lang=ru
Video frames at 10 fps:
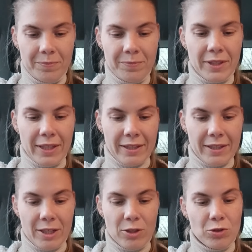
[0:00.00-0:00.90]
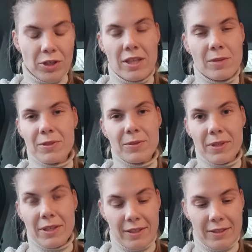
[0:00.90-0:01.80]
Ну ладно, хорошо, я не
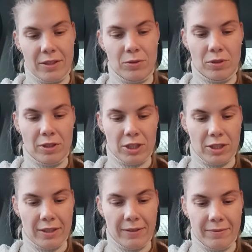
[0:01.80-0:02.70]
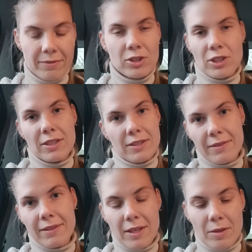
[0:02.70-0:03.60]
посмеялась, я долго ржала, честно.